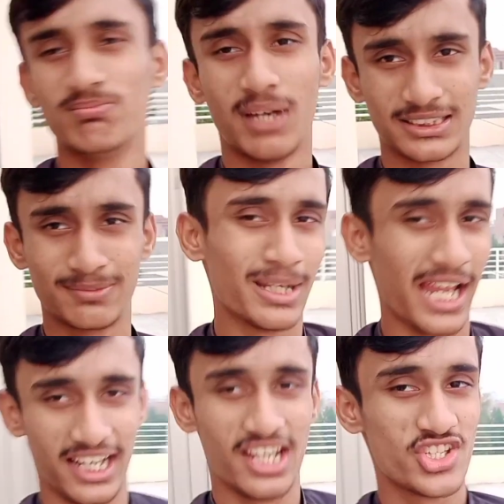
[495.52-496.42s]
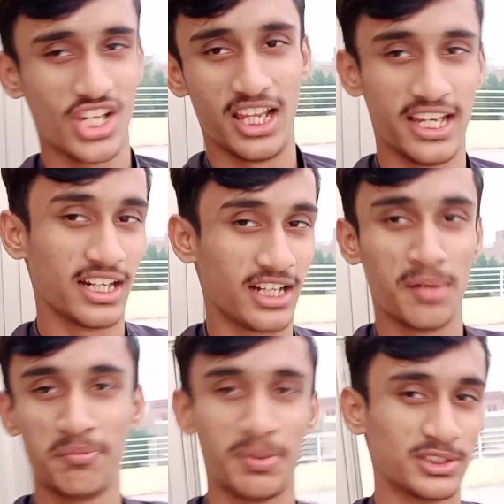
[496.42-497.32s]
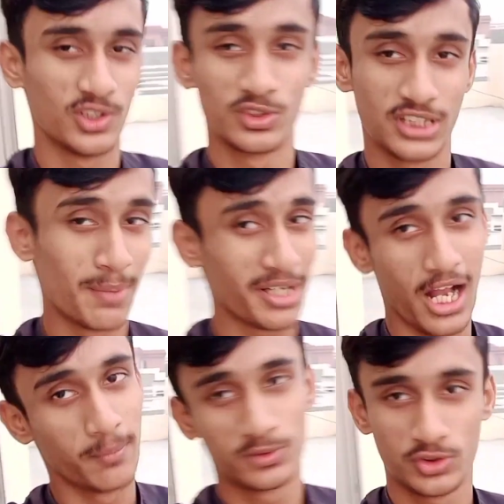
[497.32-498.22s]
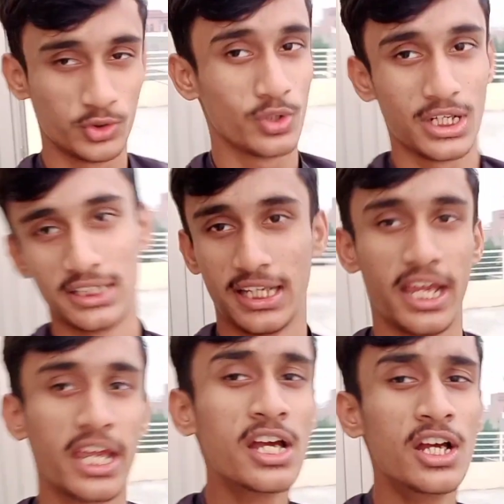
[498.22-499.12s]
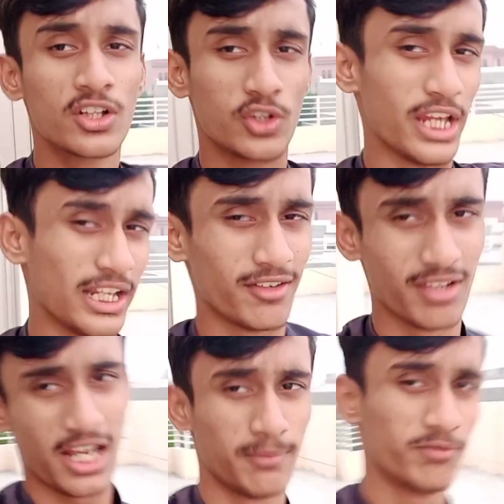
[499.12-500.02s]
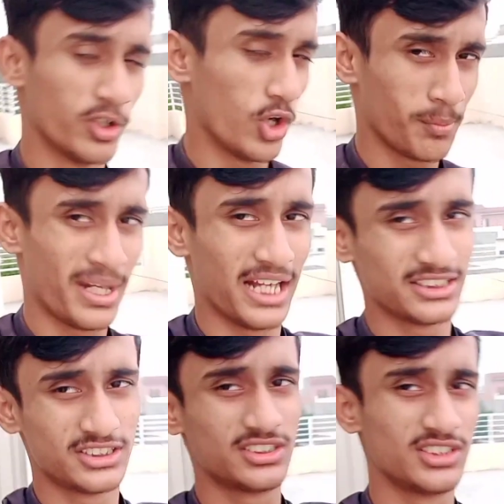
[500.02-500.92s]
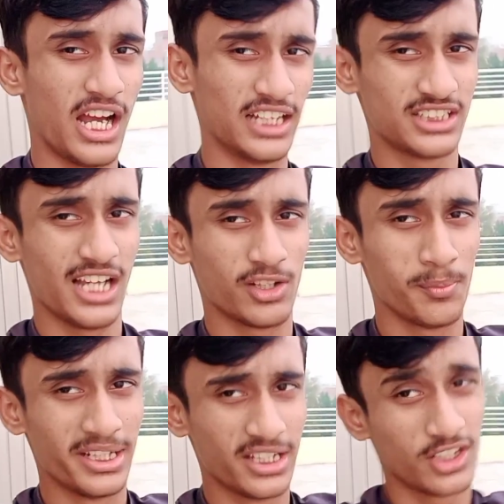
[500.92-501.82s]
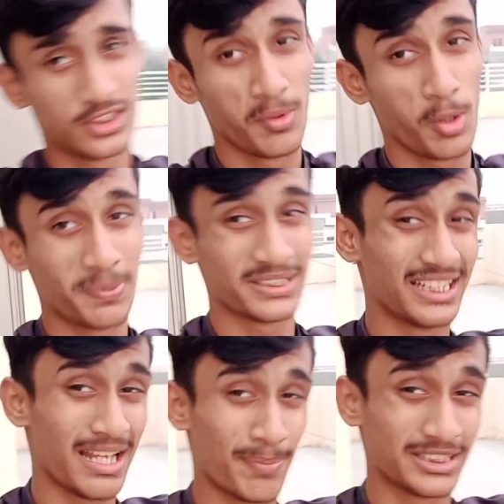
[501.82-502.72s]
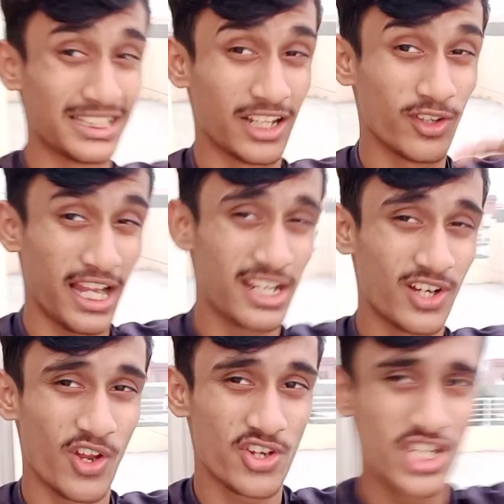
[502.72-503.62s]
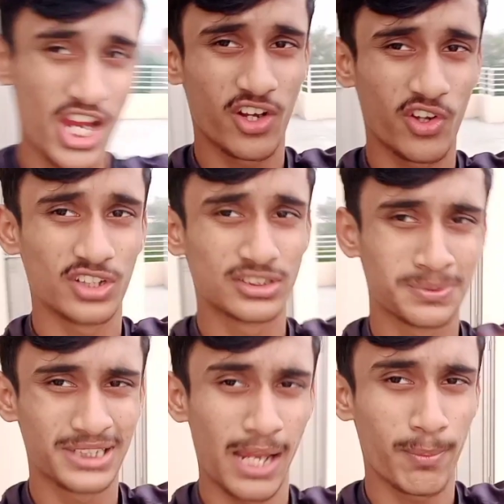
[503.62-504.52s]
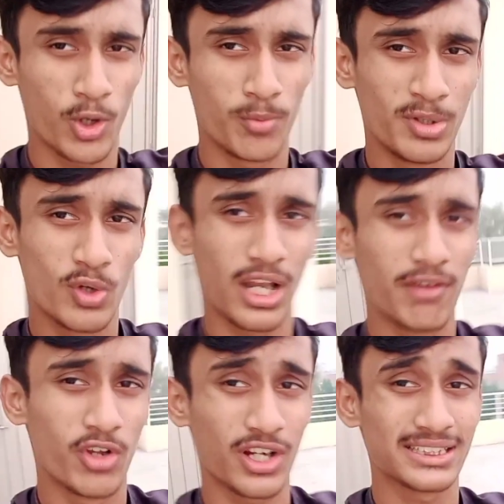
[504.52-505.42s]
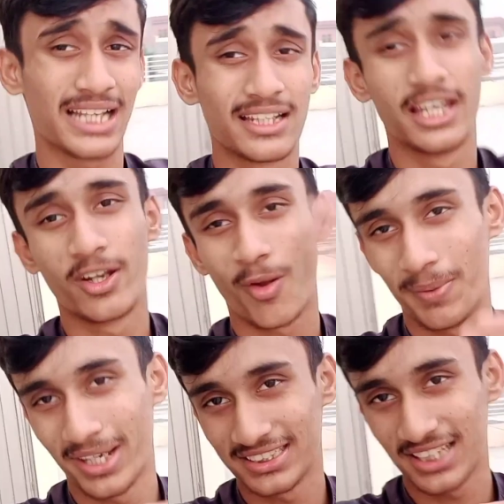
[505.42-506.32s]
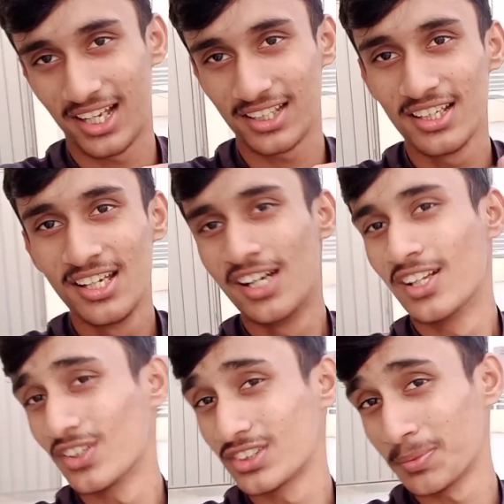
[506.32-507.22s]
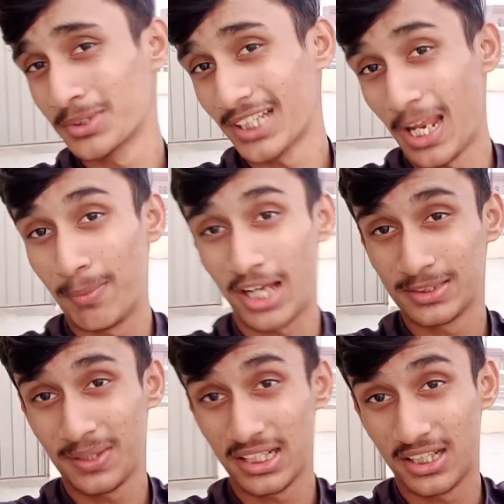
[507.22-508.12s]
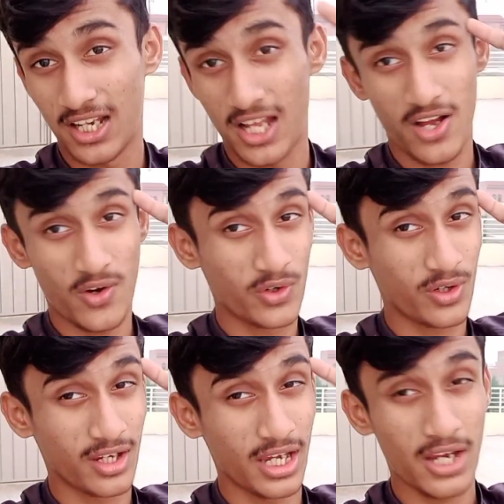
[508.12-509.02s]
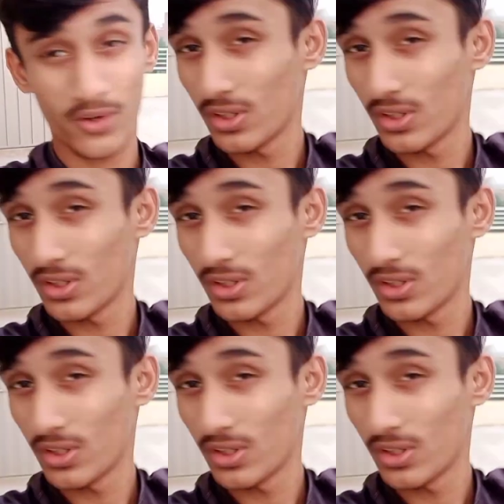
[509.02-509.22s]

बस बनाएंगे इंशाल्लाह यार कल परसों उसका भी काम शुरू कर देंगे तो यही था वाला ब्लॉग मेरा आज आज का तो उम्मीद करो सब लोगों को पसंद है पसंद है तो लाइक करो शेयर करो सब्सक्राइब करो मिलूंगा नए ब्लॉग के साथ नए टॉपिक के साथ तो सब्सक्राइब लाजमी कर देना ओके